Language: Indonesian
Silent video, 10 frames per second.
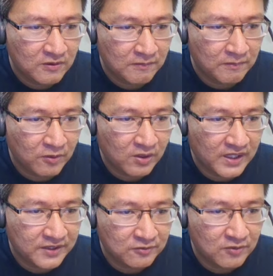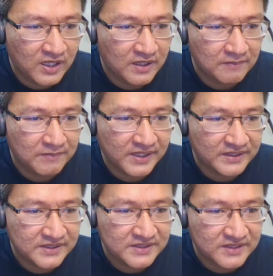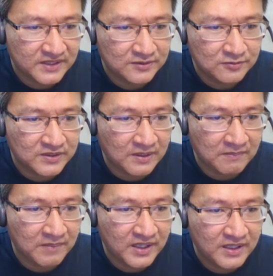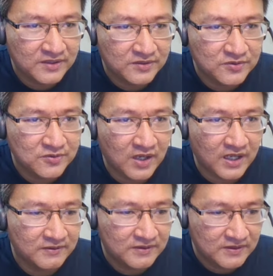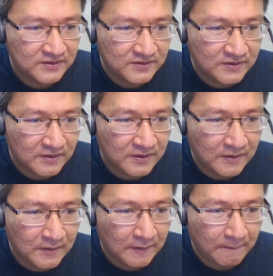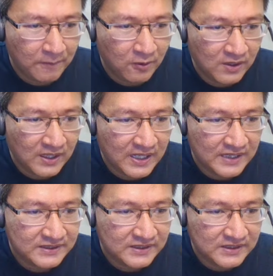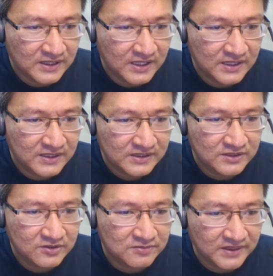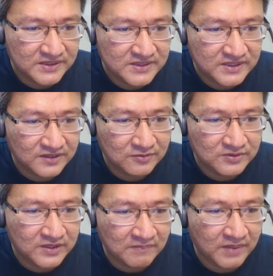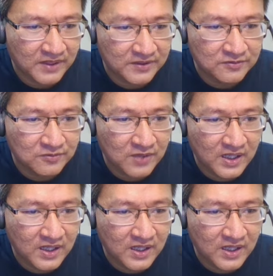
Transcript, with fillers: Pola 2 berarti 1 tambah 2. Pola 3 itu berarti 1 tambah 2